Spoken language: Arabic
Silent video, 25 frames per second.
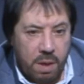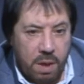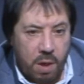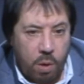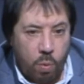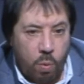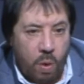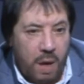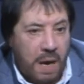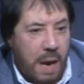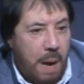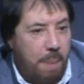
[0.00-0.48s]

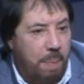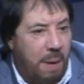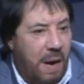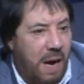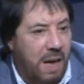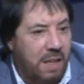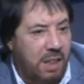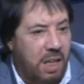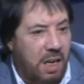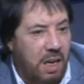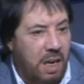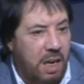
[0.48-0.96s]

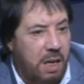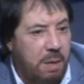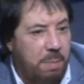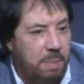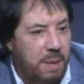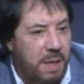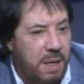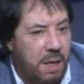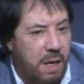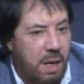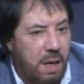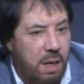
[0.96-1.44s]
والابحاث
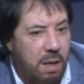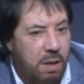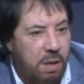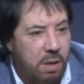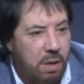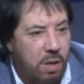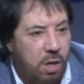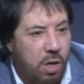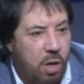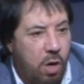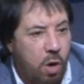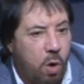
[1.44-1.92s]
العلميه
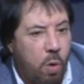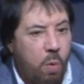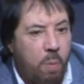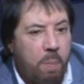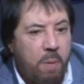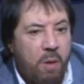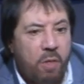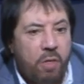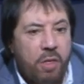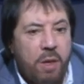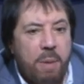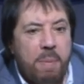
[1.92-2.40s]

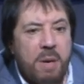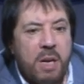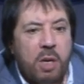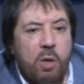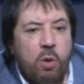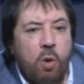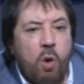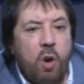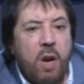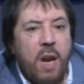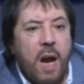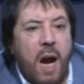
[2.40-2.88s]
ومن ضمن
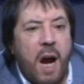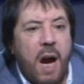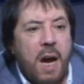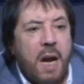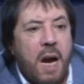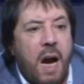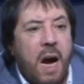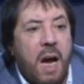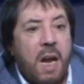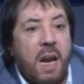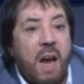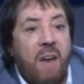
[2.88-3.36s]
كل
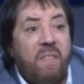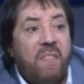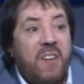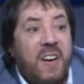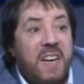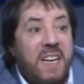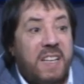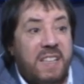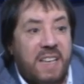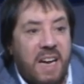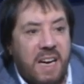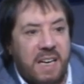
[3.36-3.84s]
هاي الاف
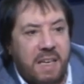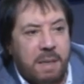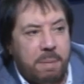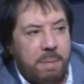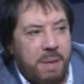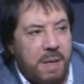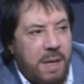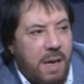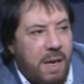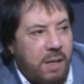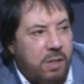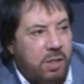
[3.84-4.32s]
اللي تقدم
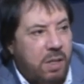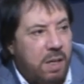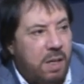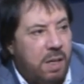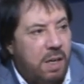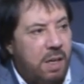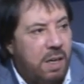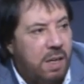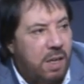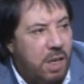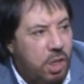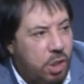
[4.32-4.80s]
الناس
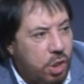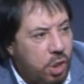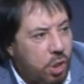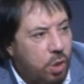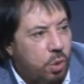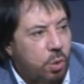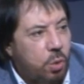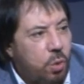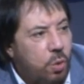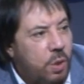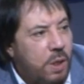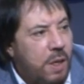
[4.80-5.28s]
ليش
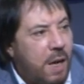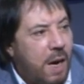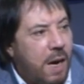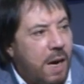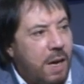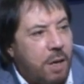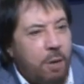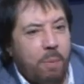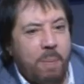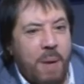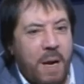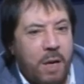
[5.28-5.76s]
يعطوني
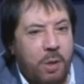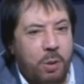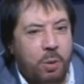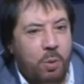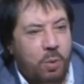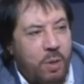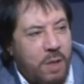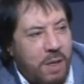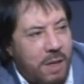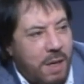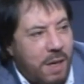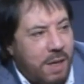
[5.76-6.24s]
انا وما
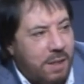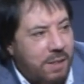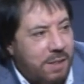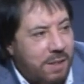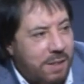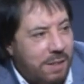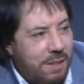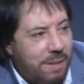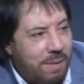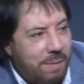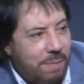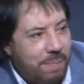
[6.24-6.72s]
يعطون
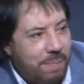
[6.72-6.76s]
الناس؟ نعم